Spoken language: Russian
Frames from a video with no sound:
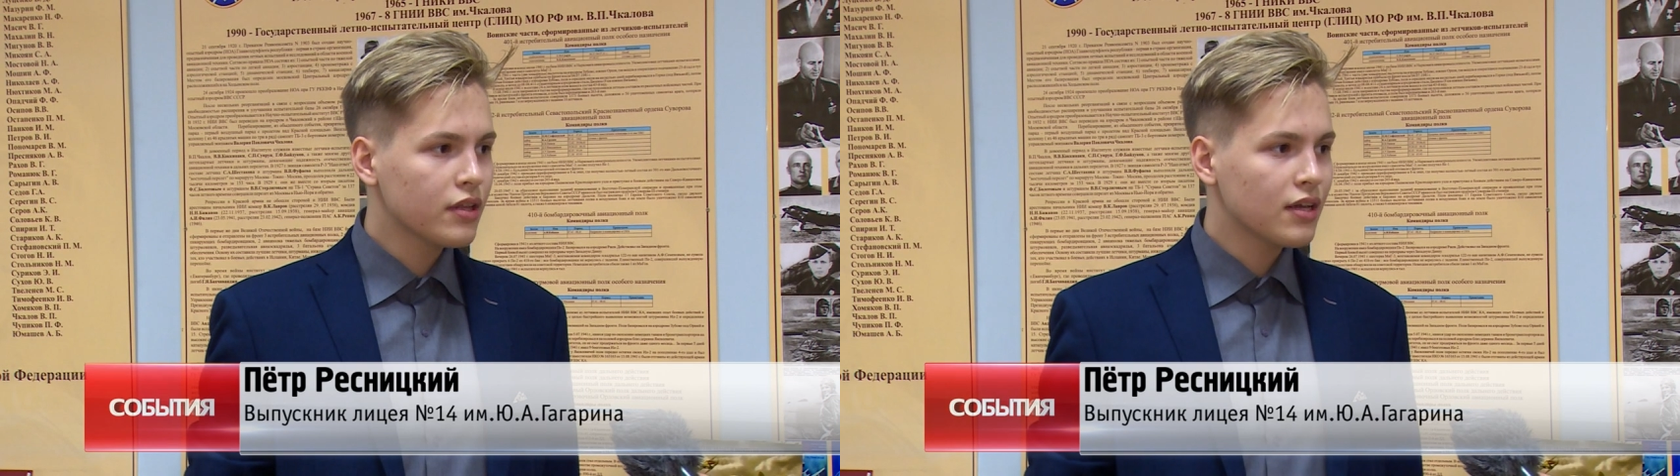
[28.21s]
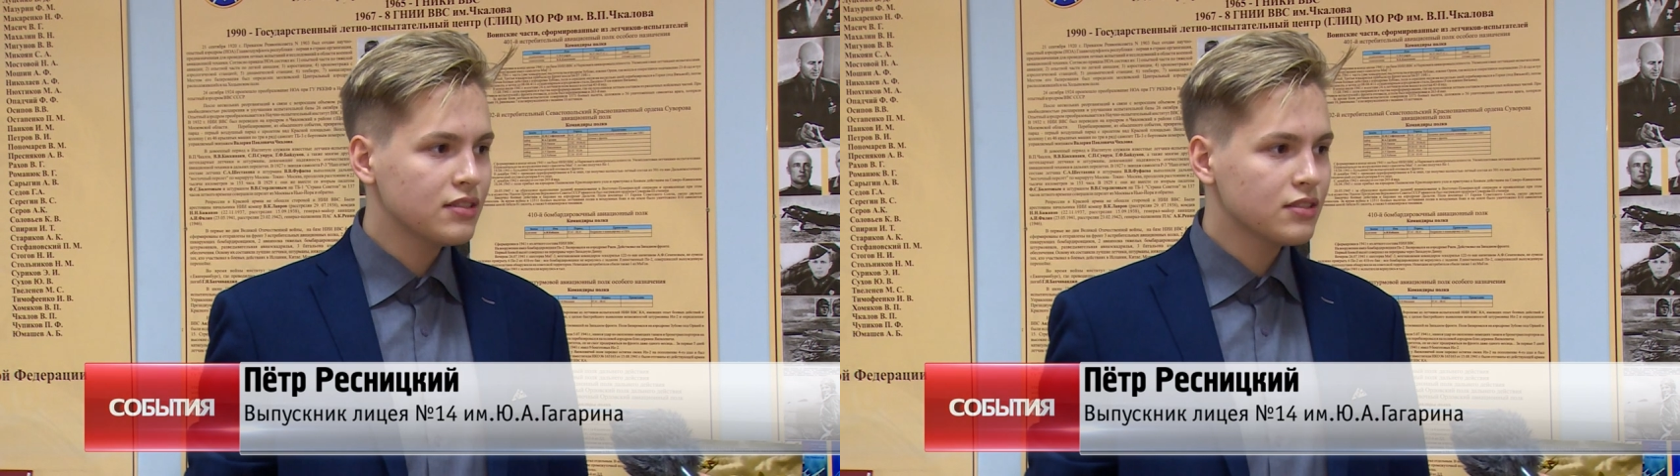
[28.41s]

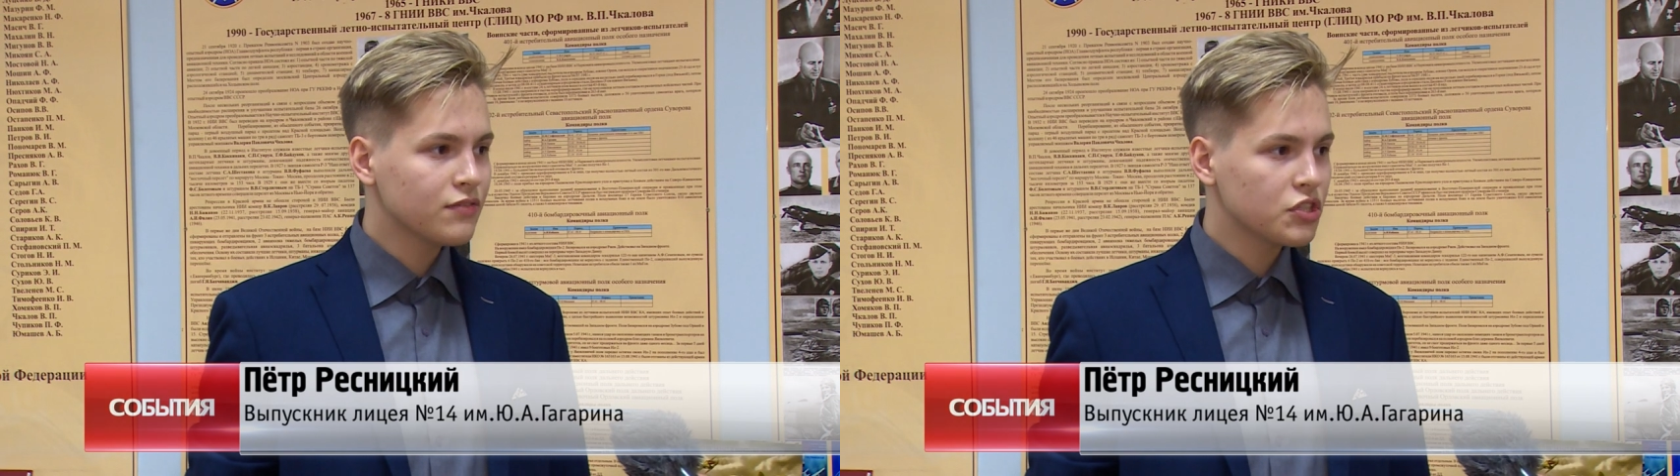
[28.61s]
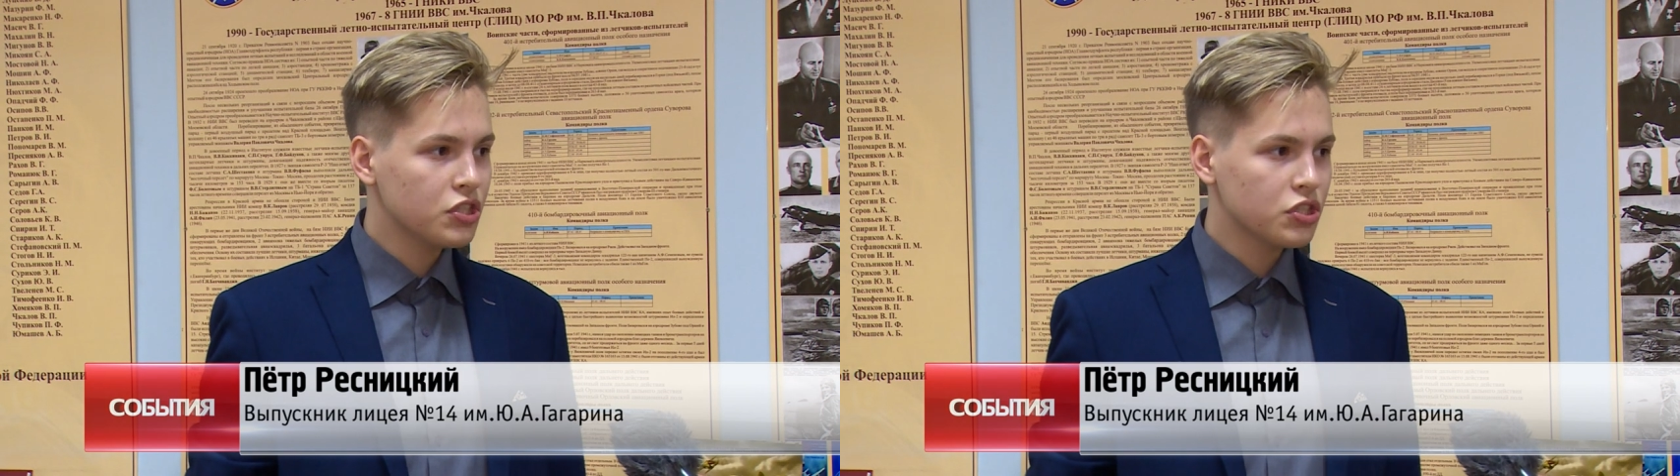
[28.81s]
это один из
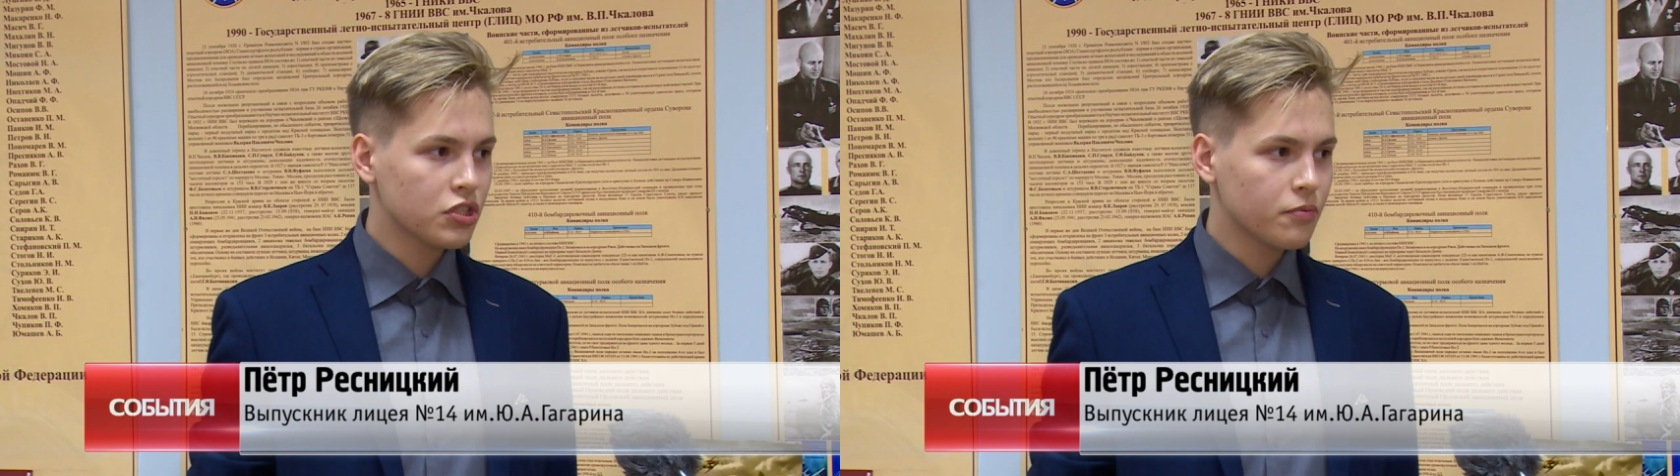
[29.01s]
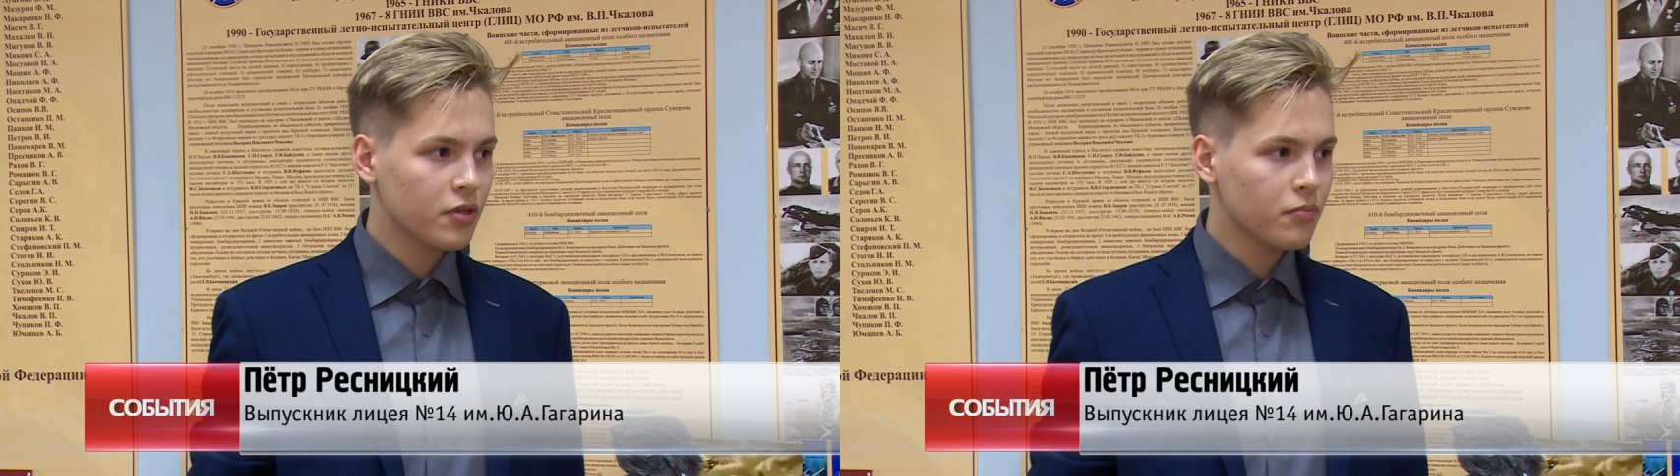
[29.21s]

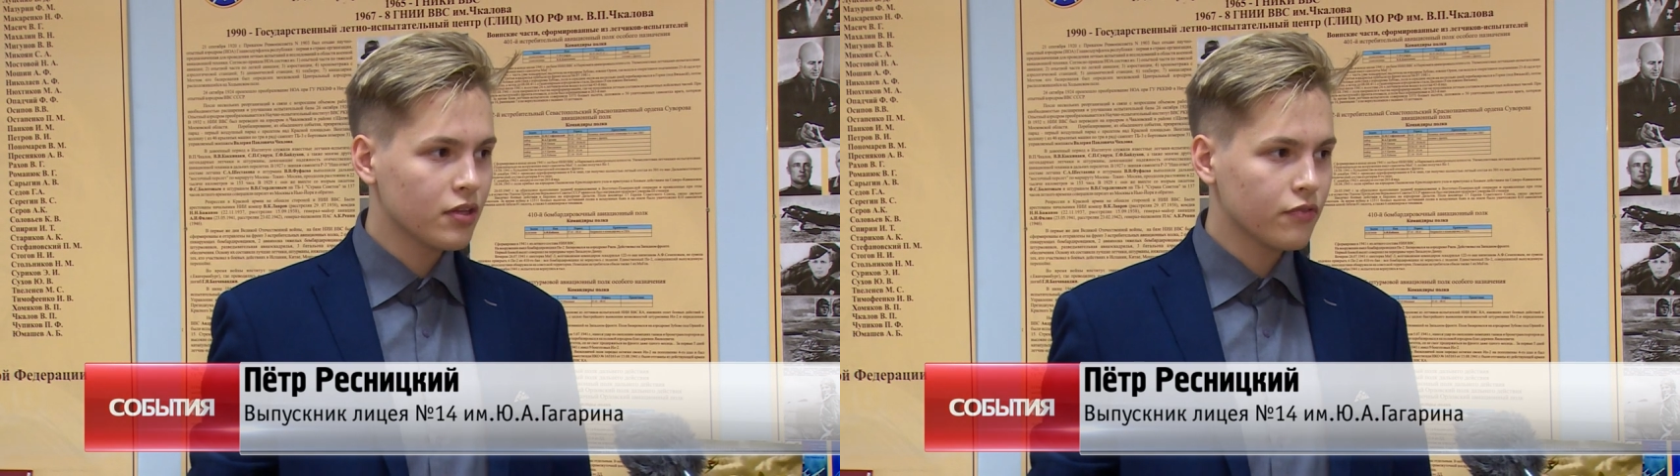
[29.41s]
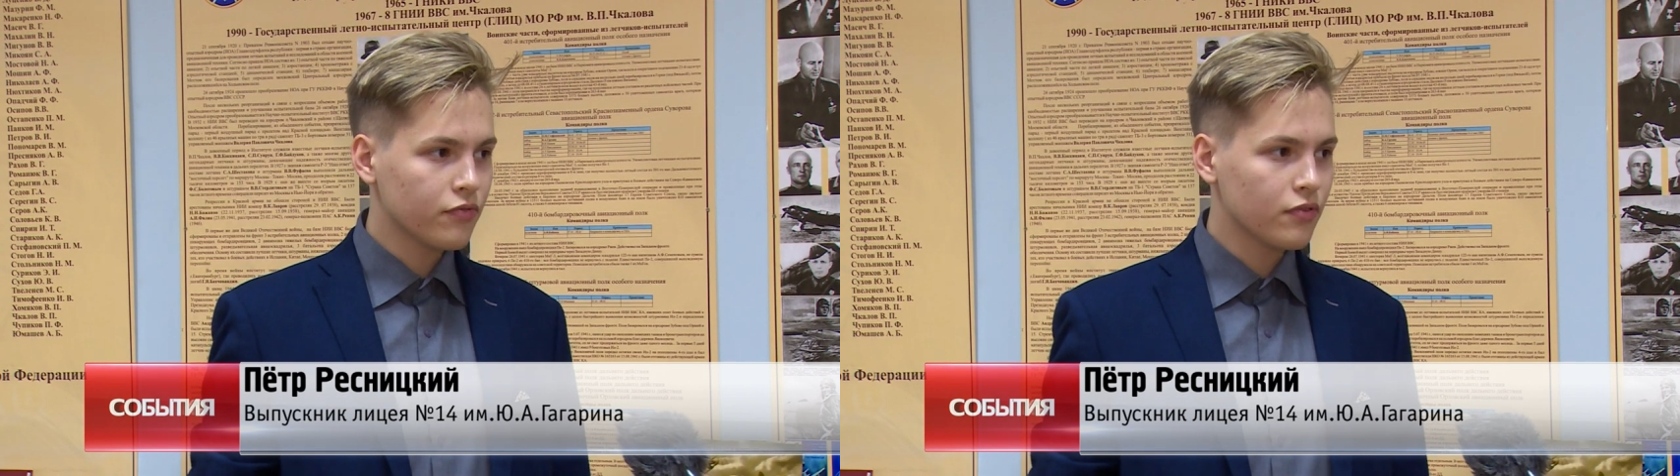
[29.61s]
важнейших предметов